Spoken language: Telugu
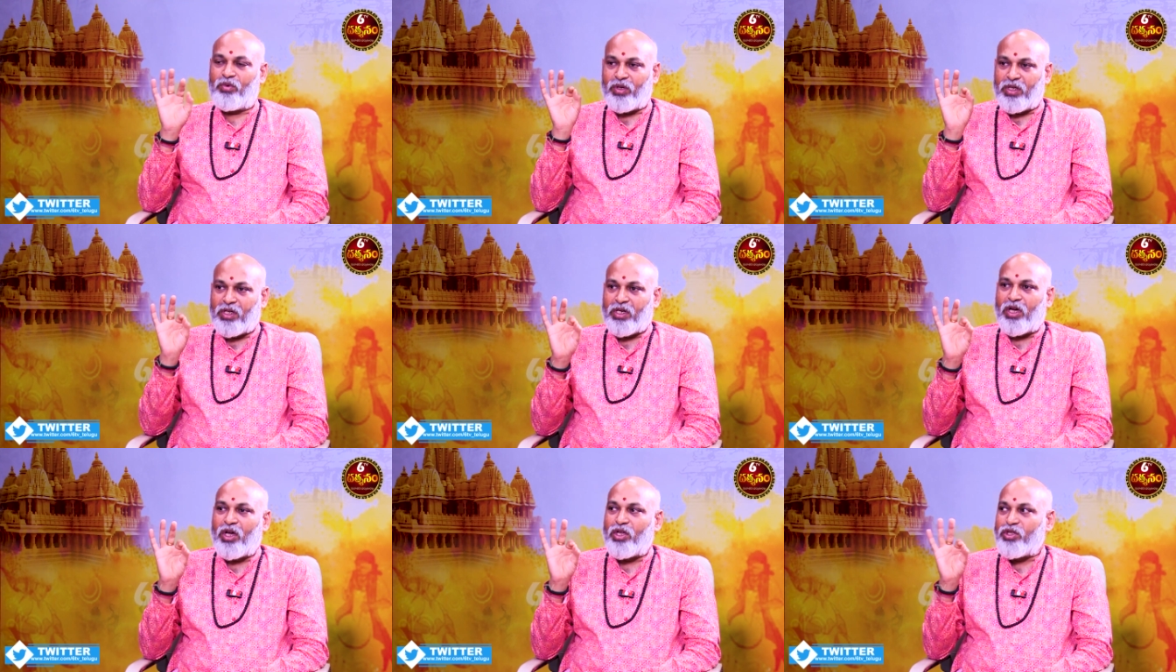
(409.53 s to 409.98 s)

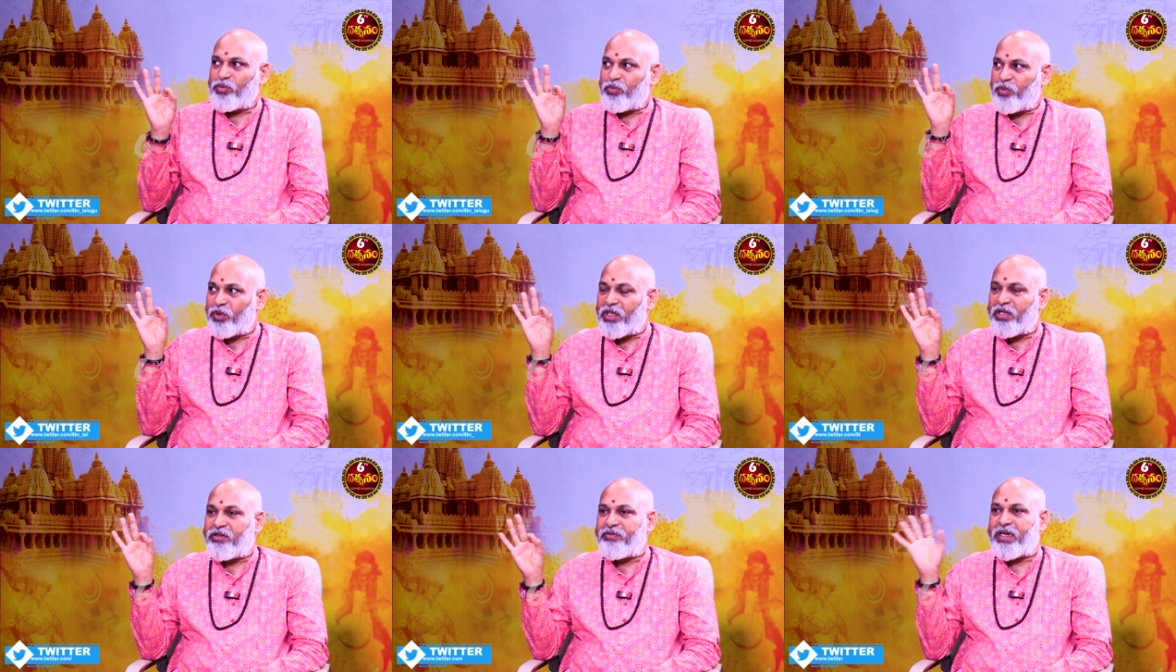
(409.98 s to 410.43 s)
ఒక రాజు
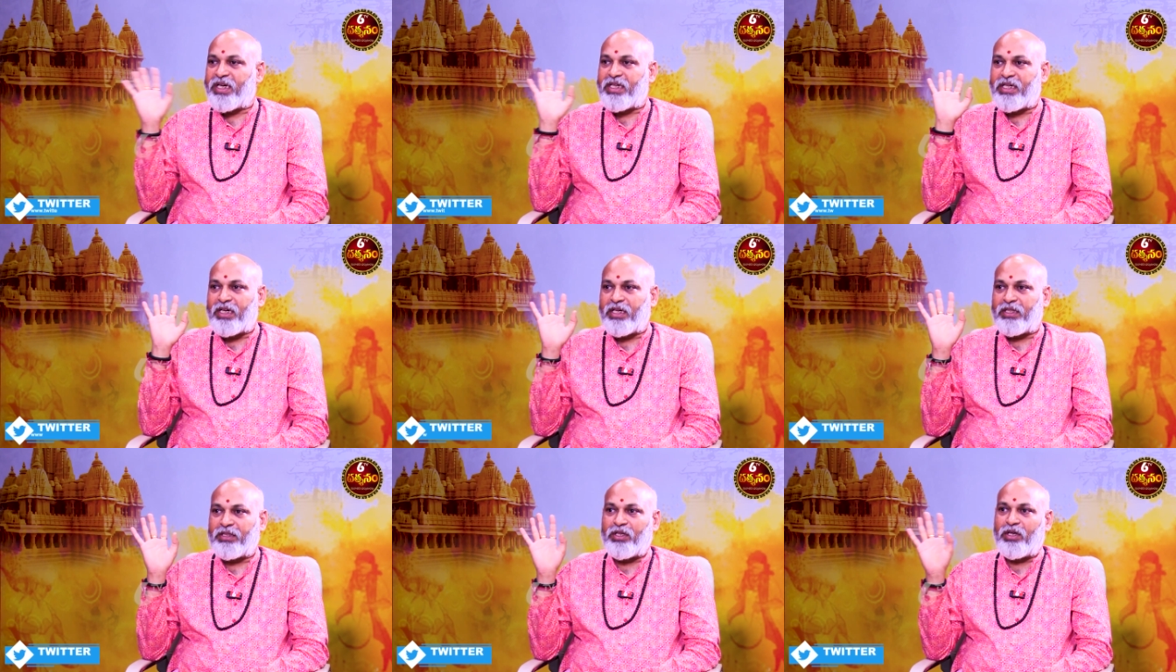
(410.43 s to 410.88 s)
పులిని
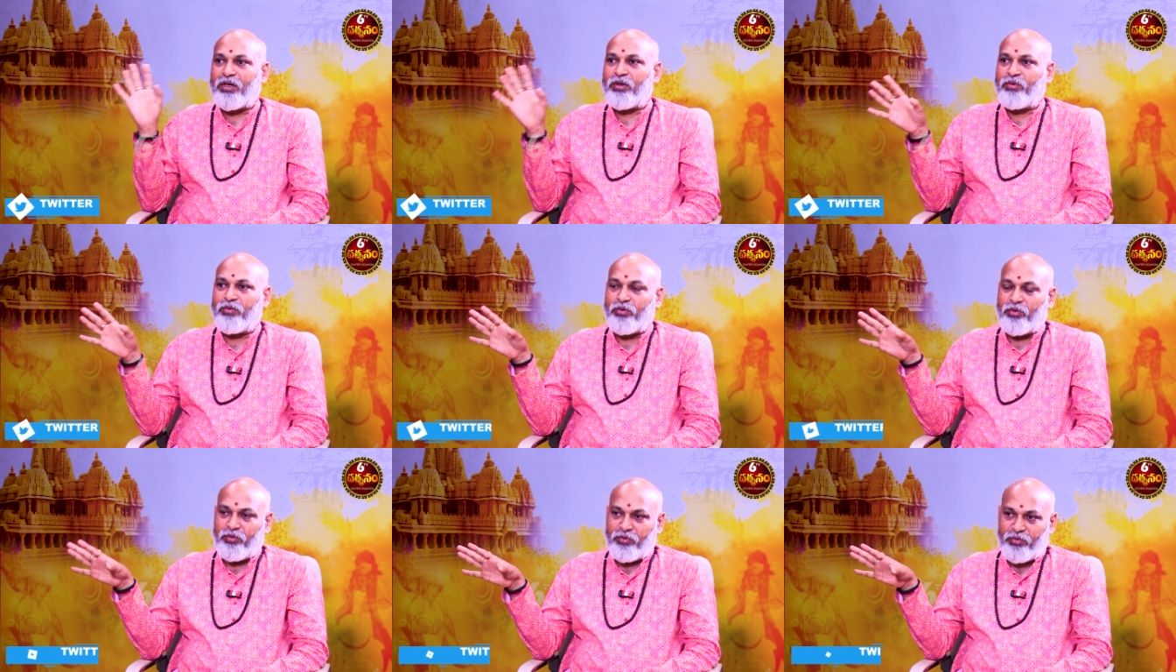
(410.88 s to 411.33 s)
వేటాడుతాడు
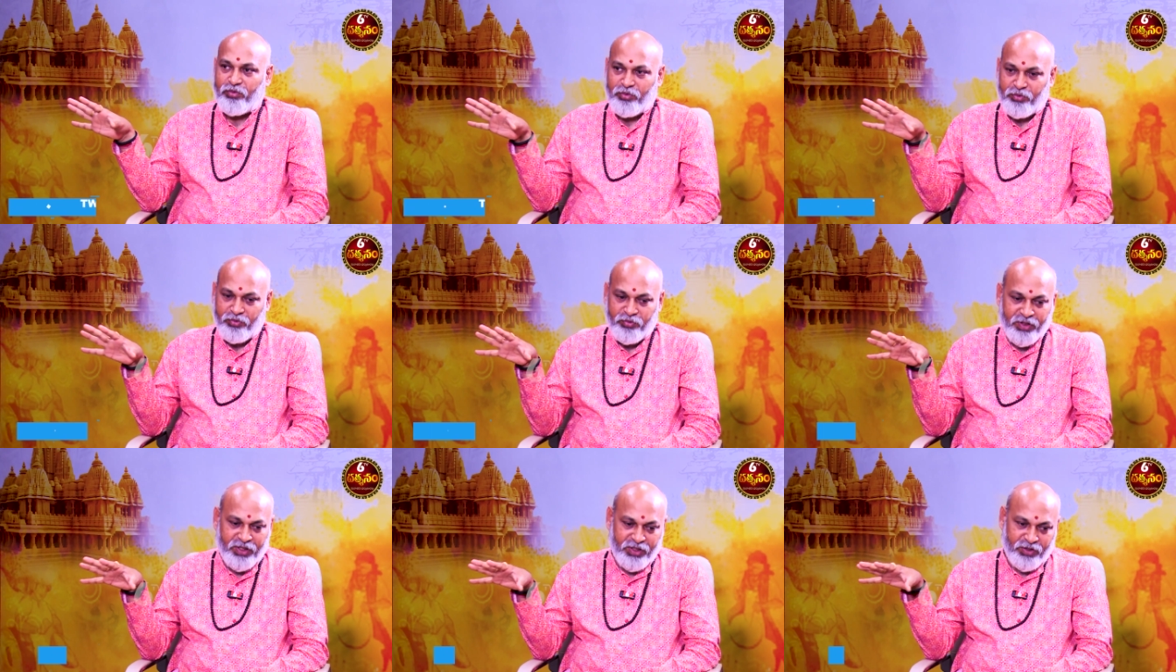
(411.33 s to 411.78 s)

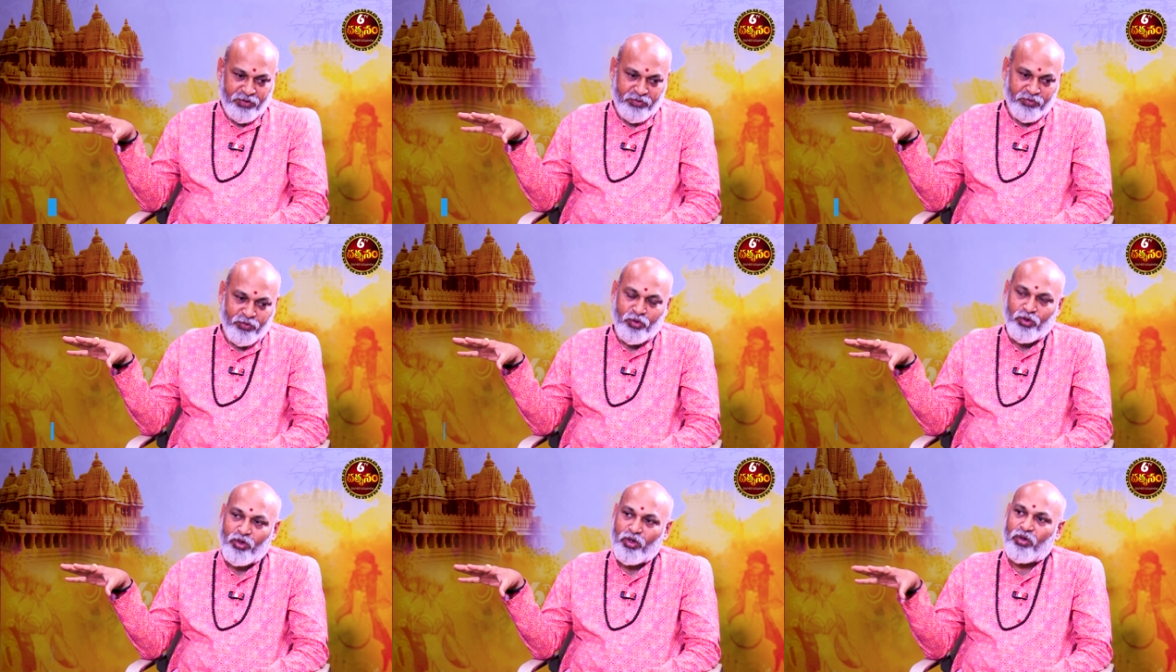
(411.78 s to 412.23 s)

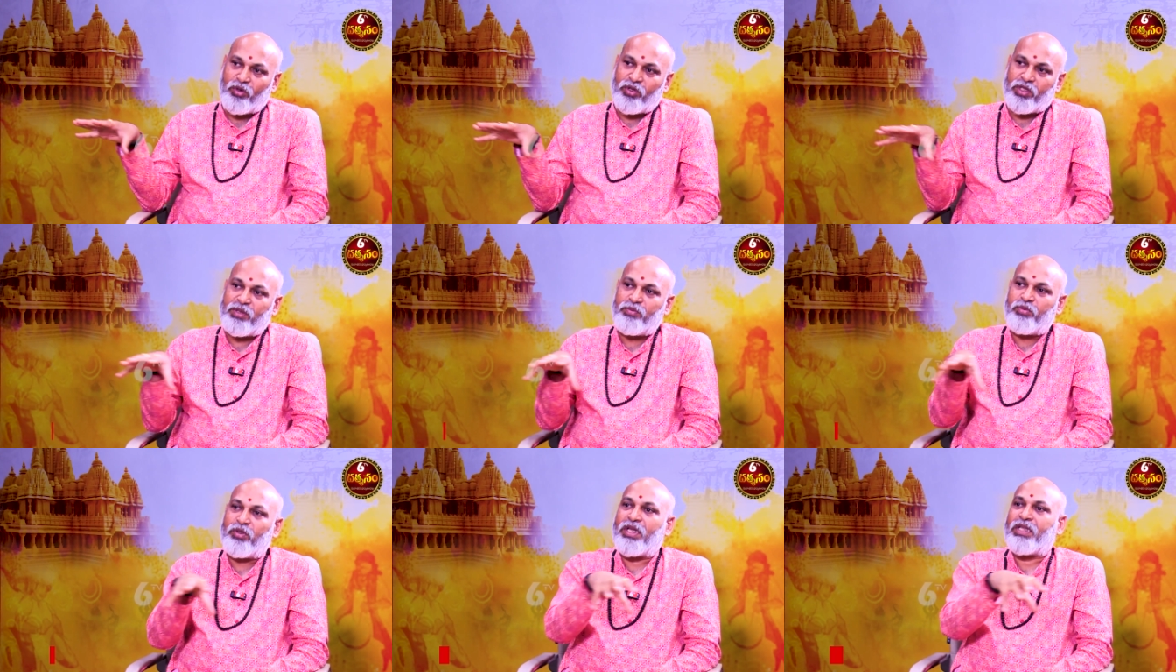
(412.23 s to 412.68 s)
ఊళ్ళోకి
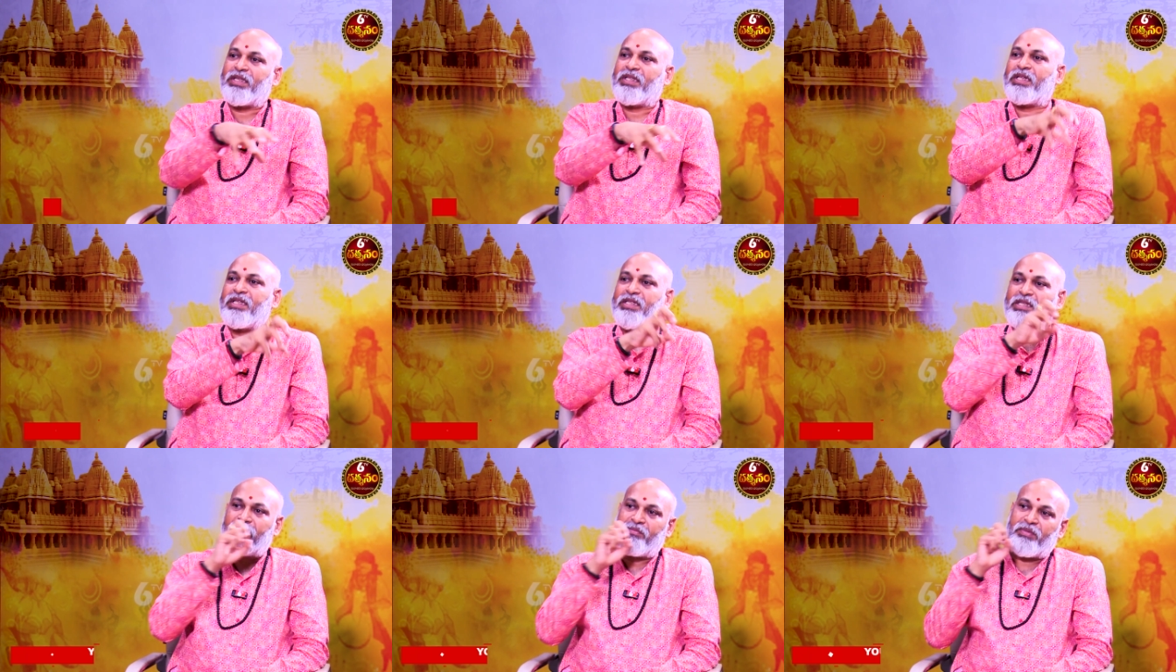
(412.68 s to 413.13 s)
వచ్చి పులి
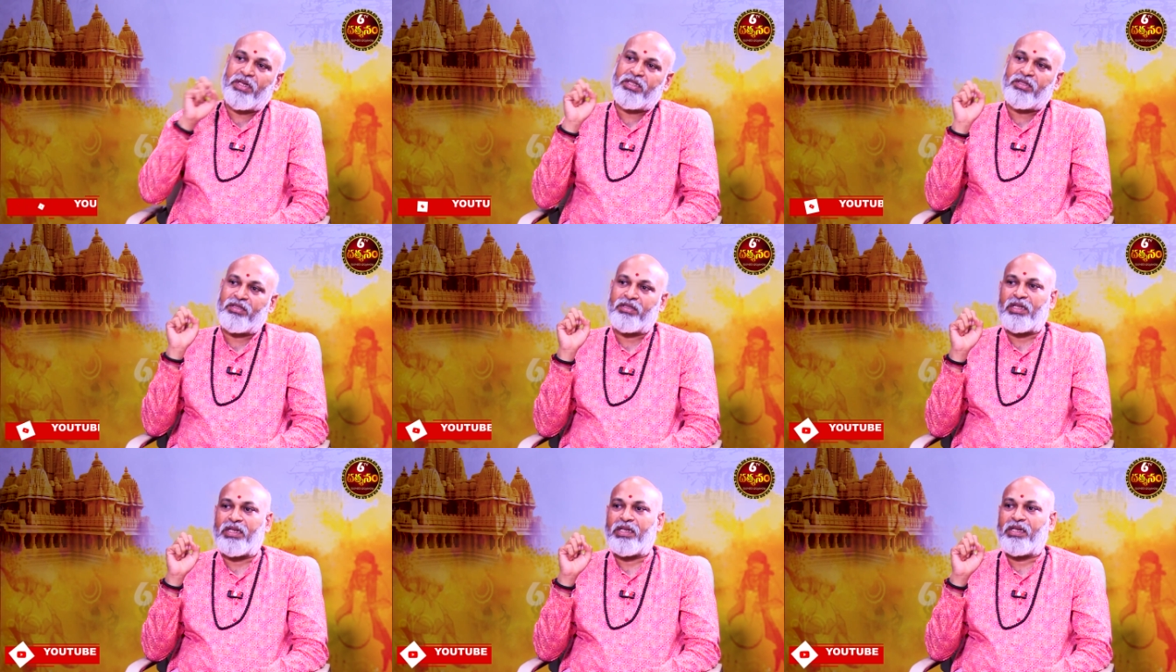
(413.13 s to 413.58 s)
అందరిని
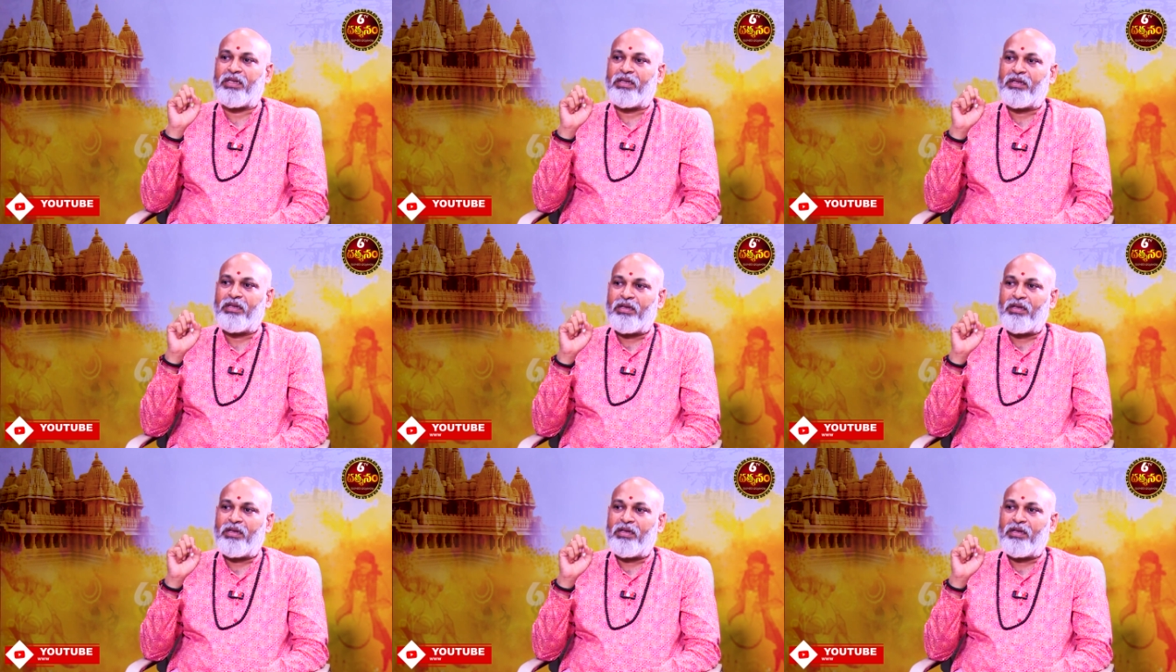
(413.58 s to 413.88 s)
చంపేస్తుందని